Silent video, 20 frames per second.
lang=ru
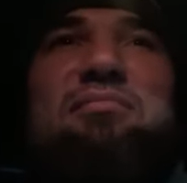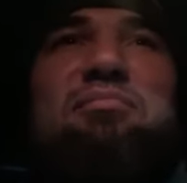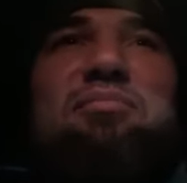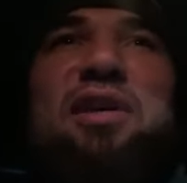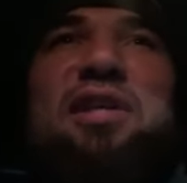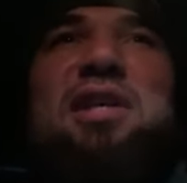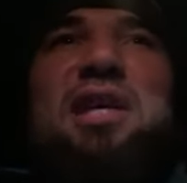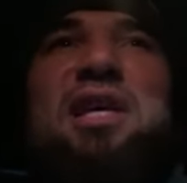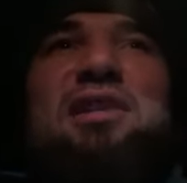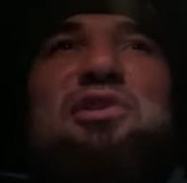
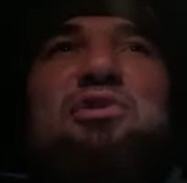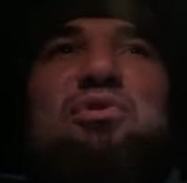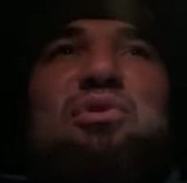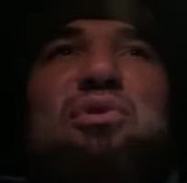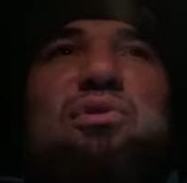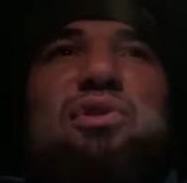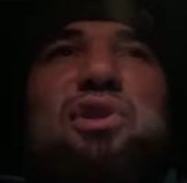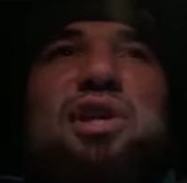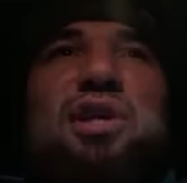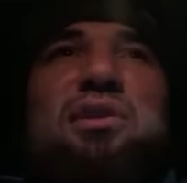понятия у
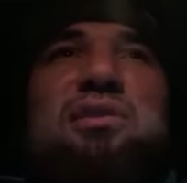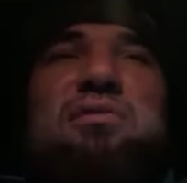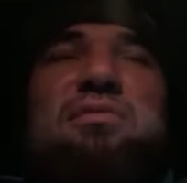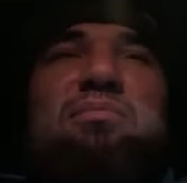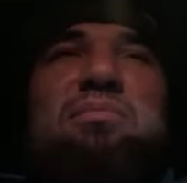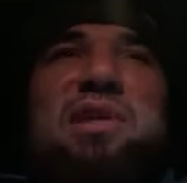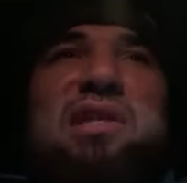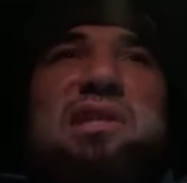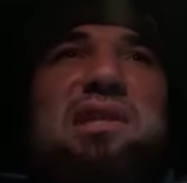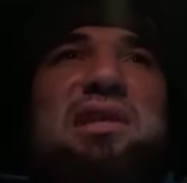людей
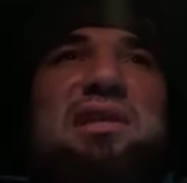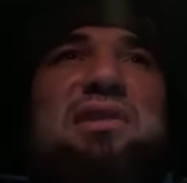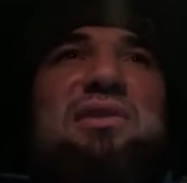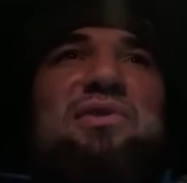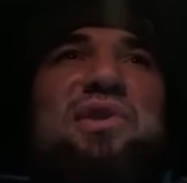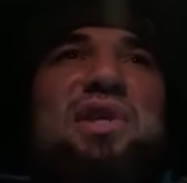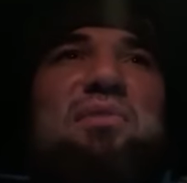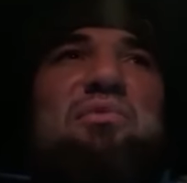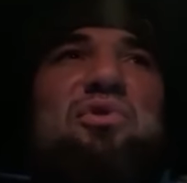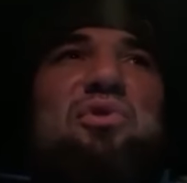в последнее
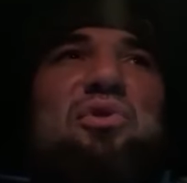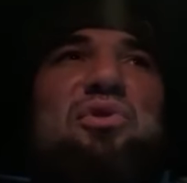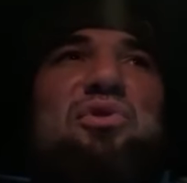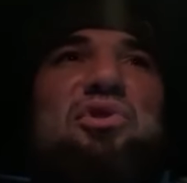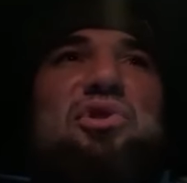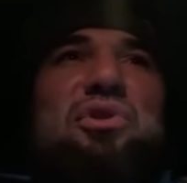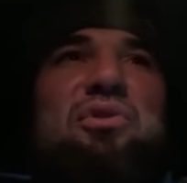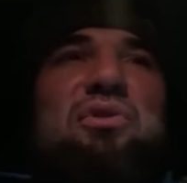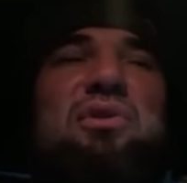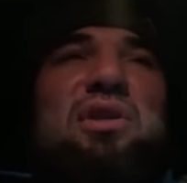время
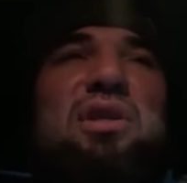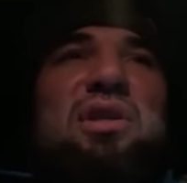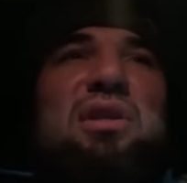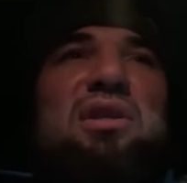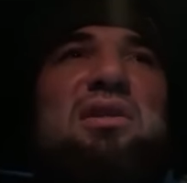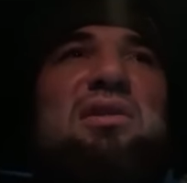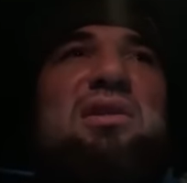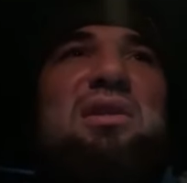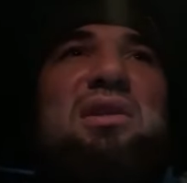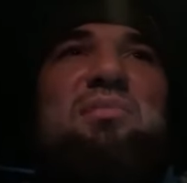очень
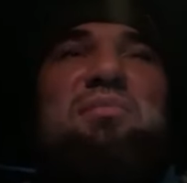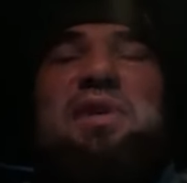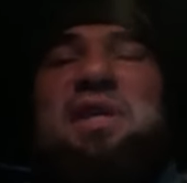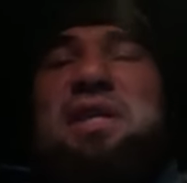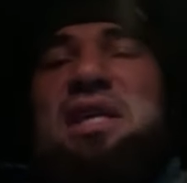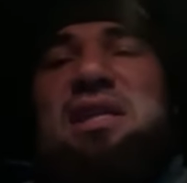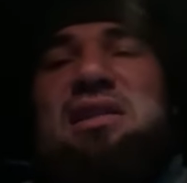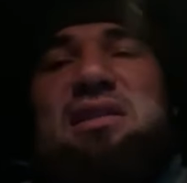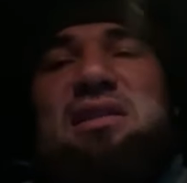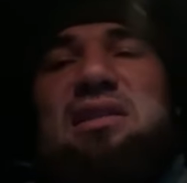какие-то
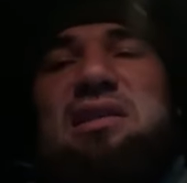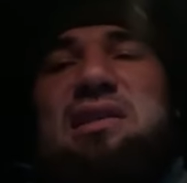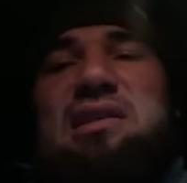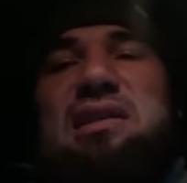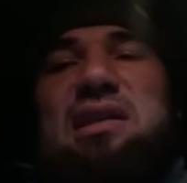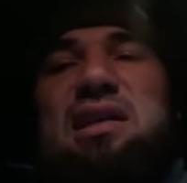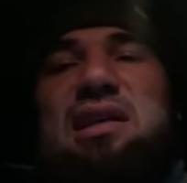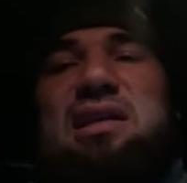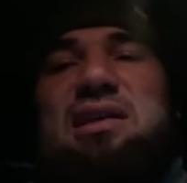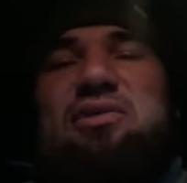непонятные
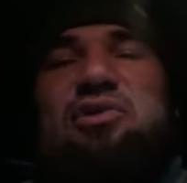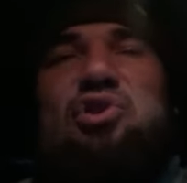стали,